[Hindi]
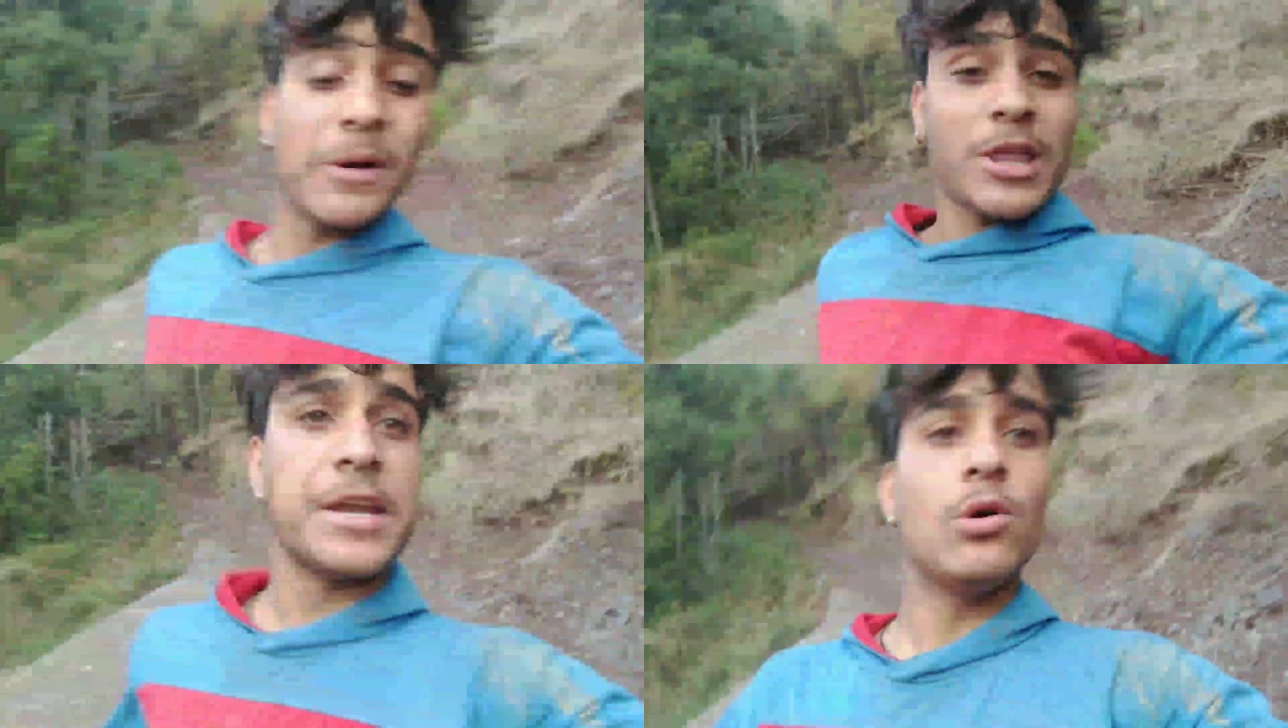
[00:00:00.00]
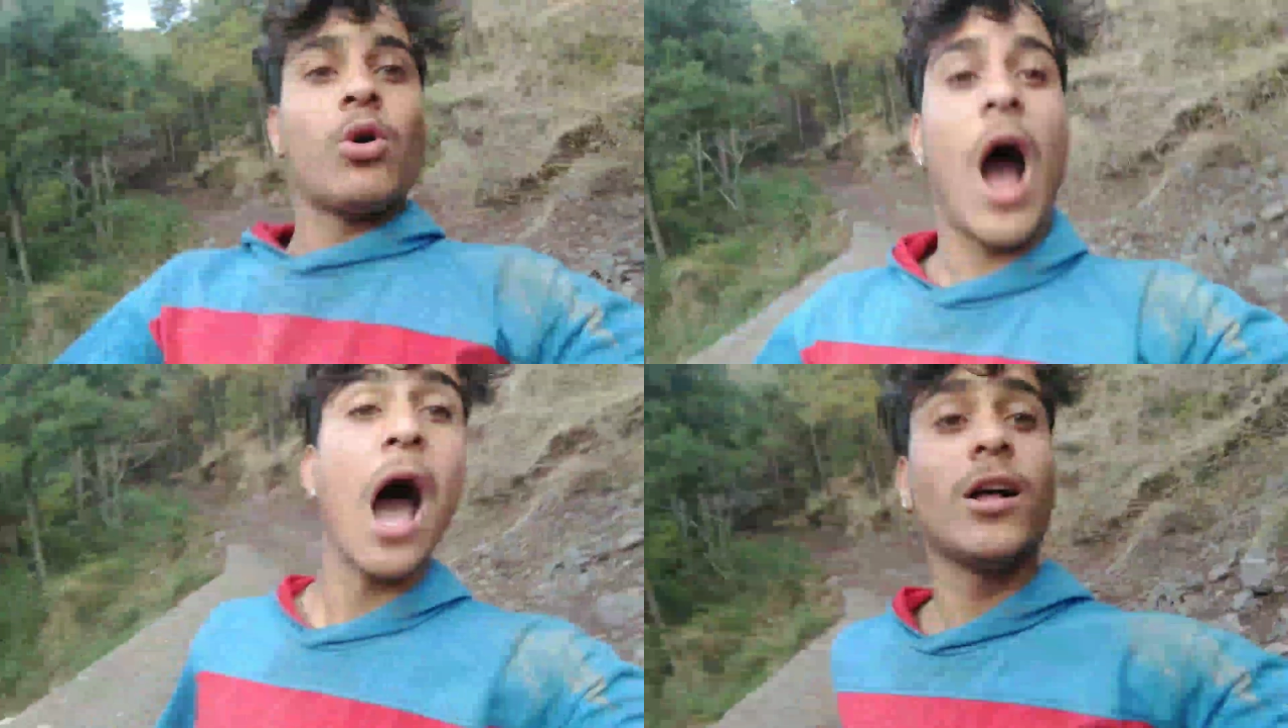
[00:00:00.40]
पता नहीं
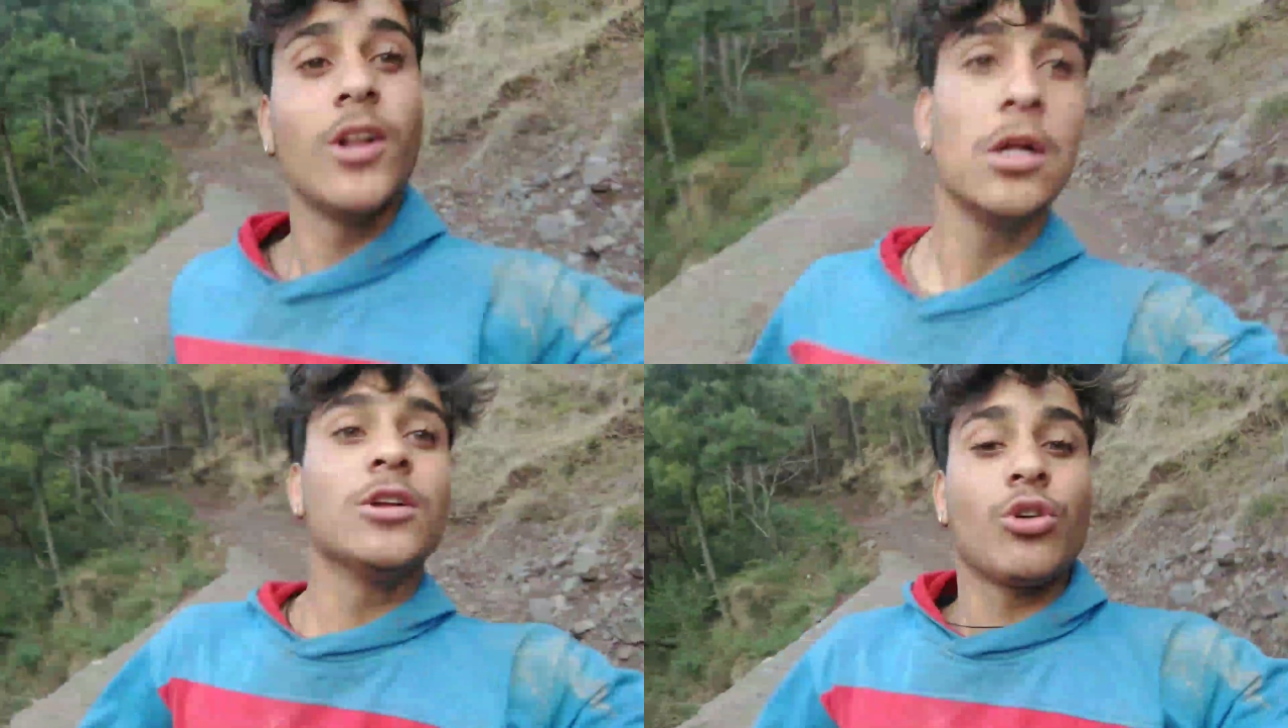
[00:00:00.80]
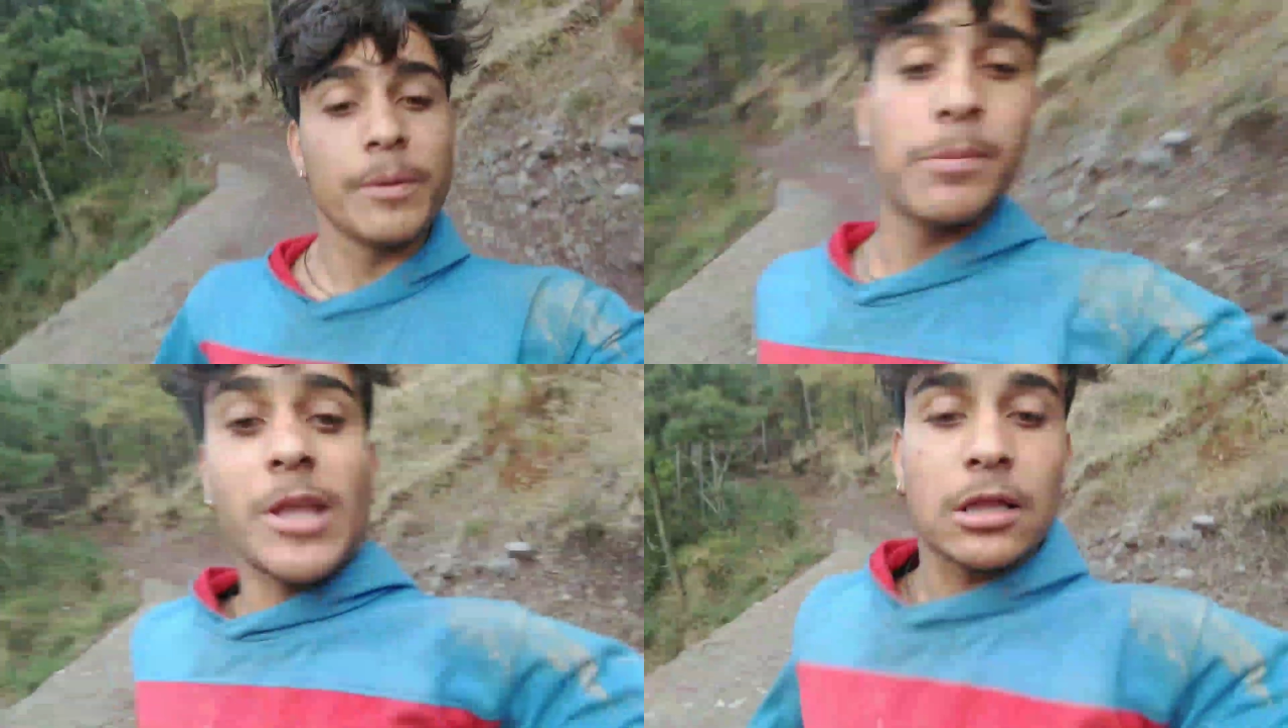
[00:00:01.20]
होगा तो
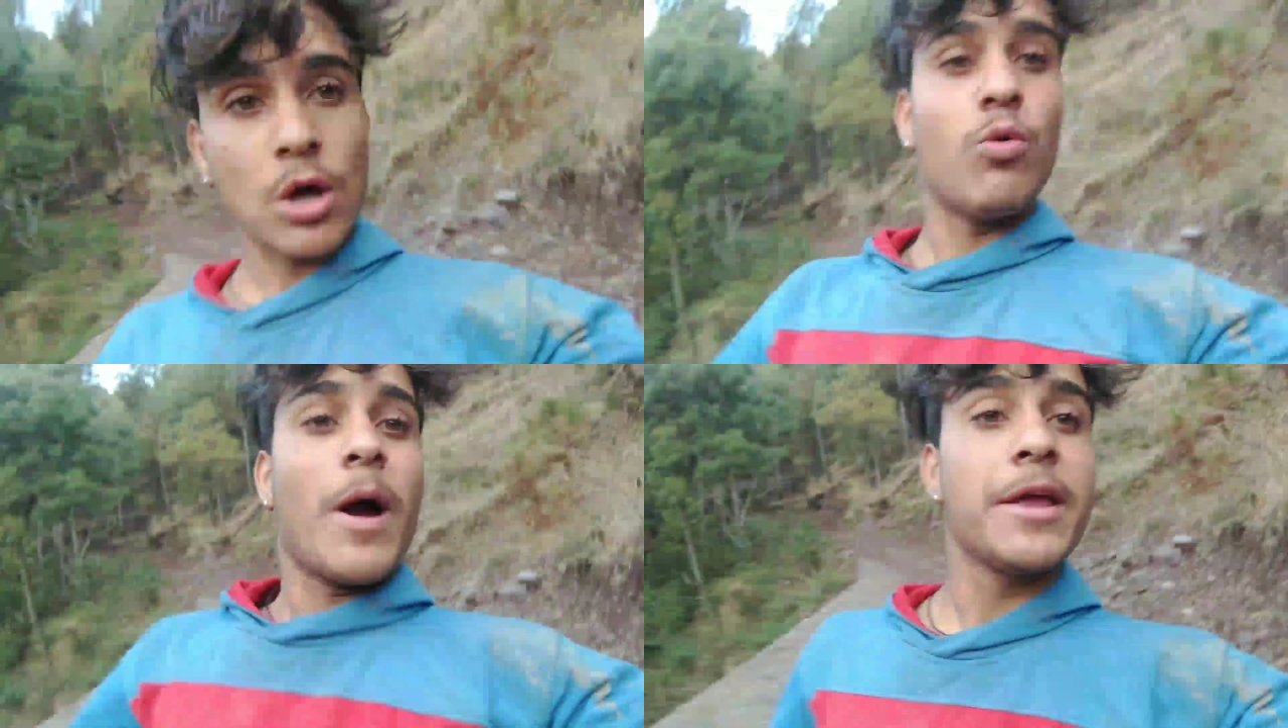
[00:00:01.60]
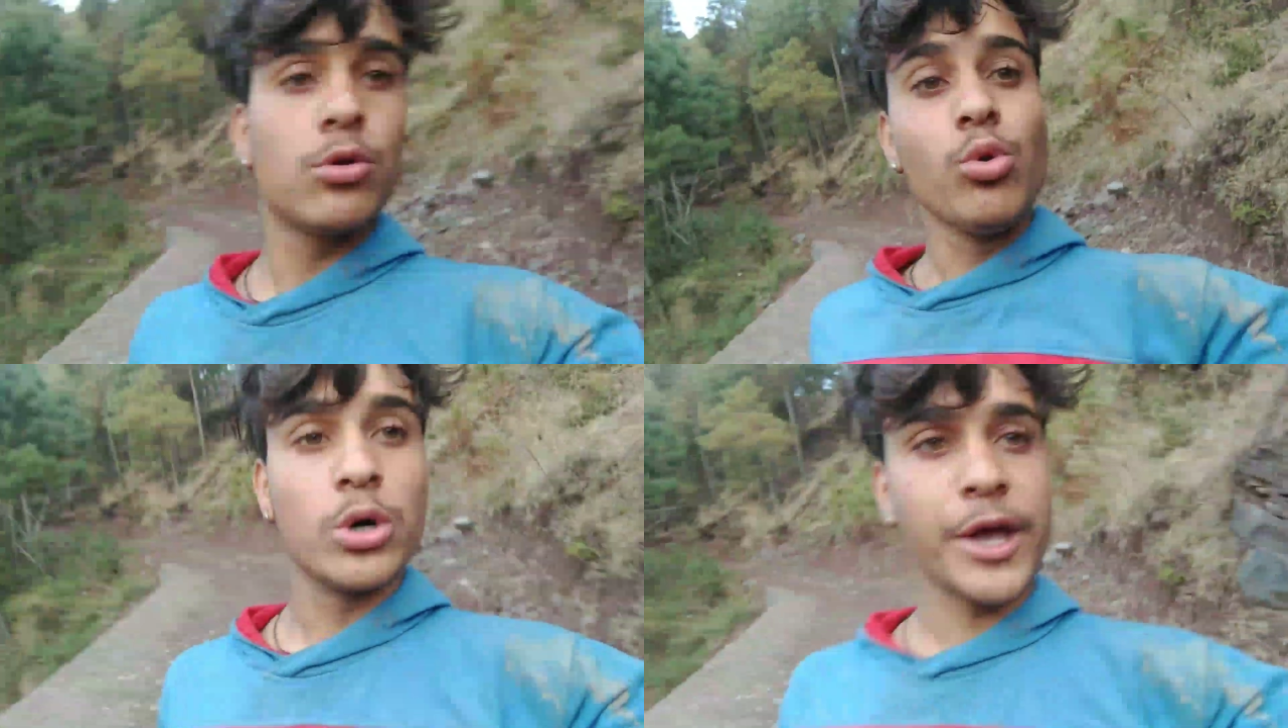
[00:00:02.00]
मैं बताता हूँ भाई
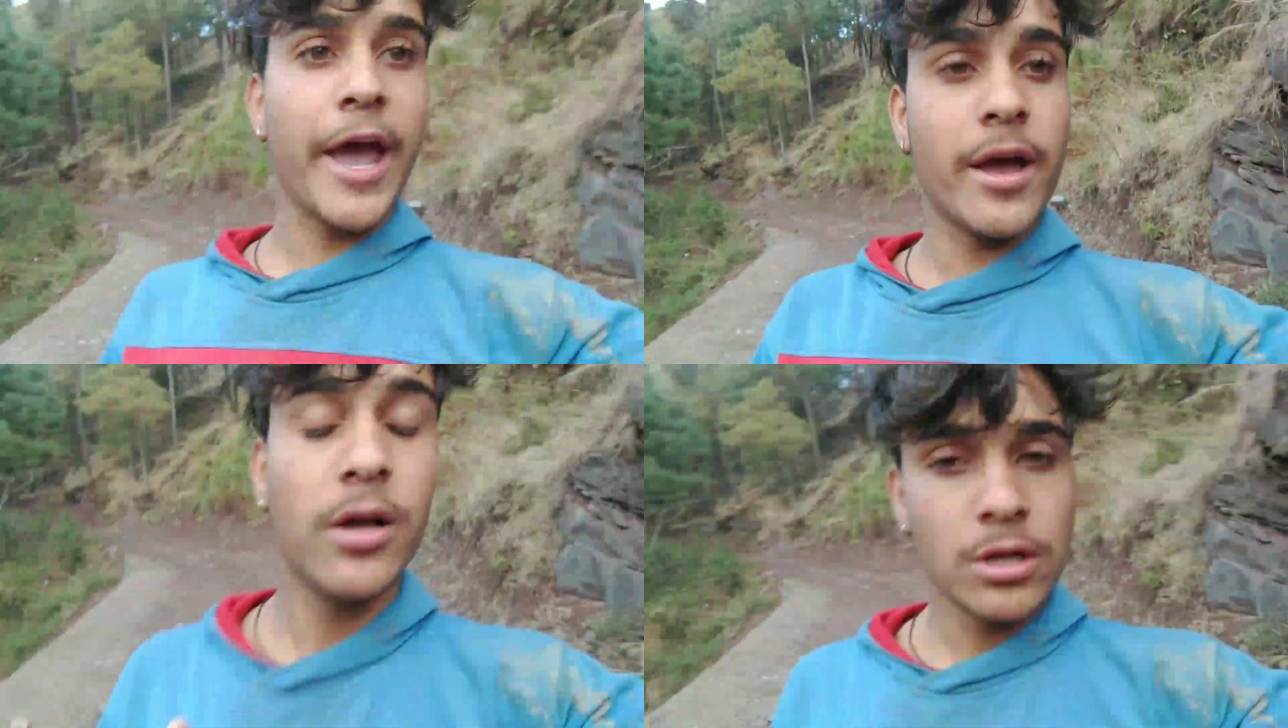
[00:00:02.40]
रुक के